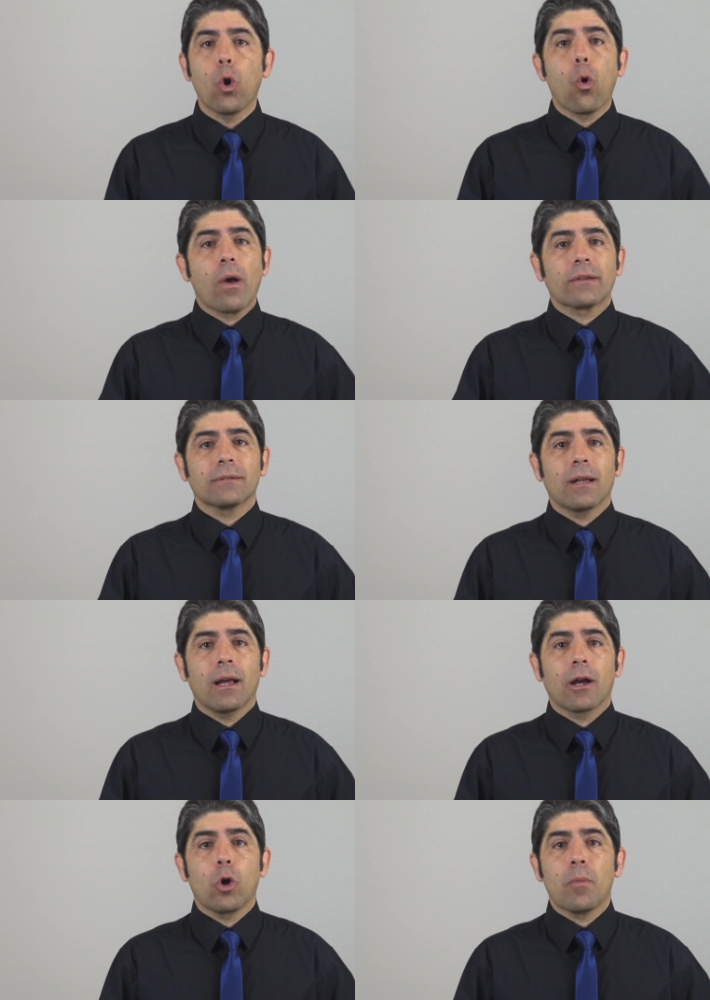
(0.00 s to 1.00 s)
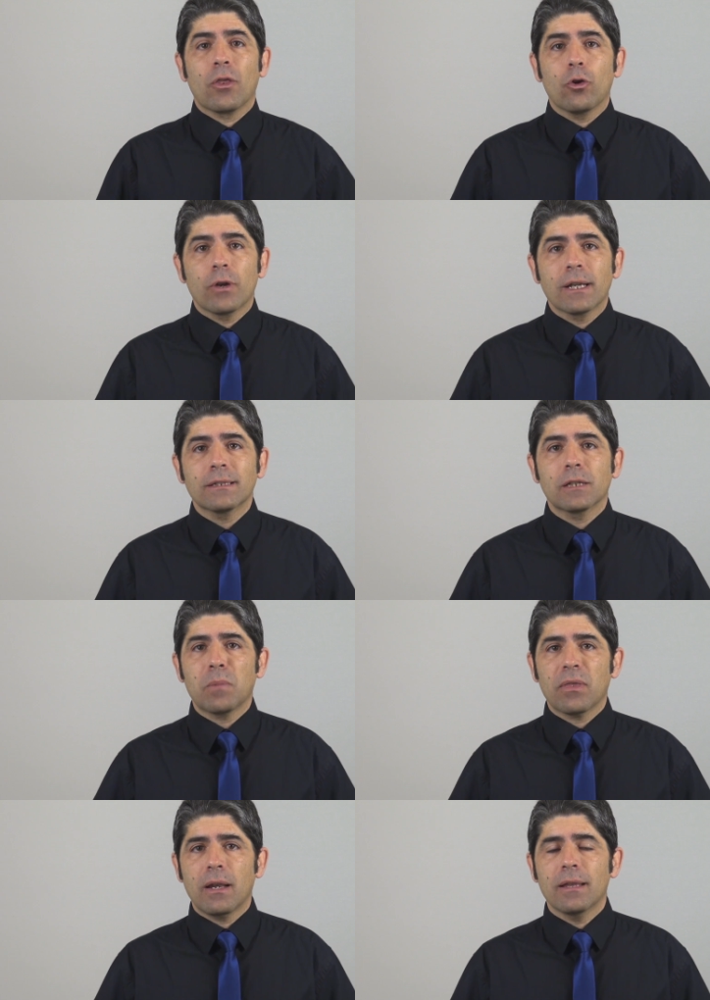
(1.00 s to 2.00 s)
o hasta comedores
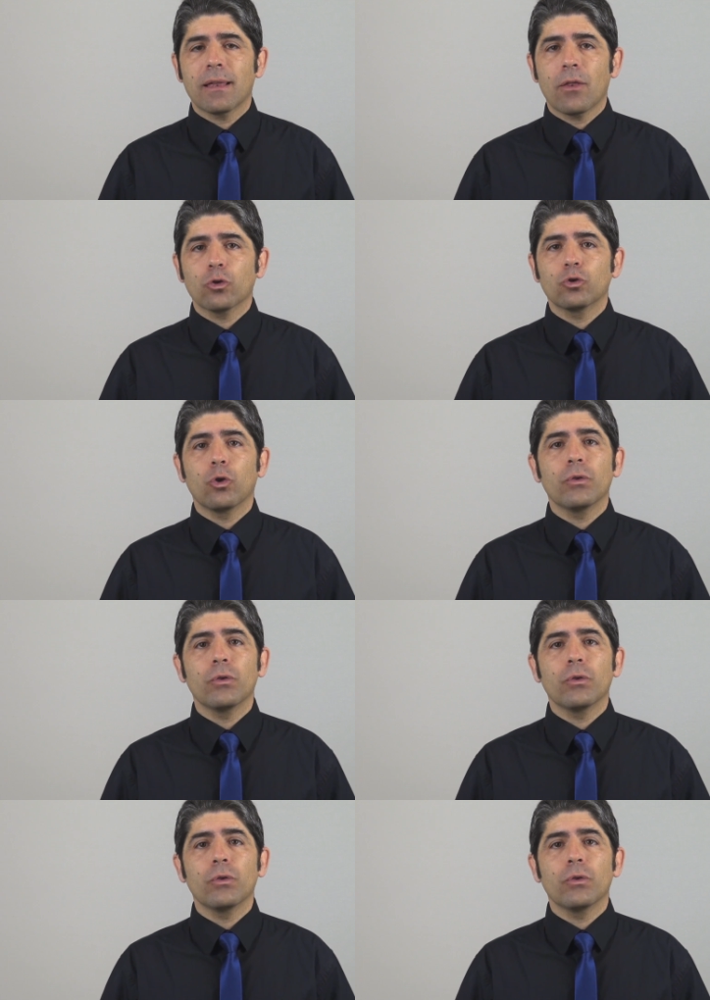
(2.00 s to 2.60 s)
especializados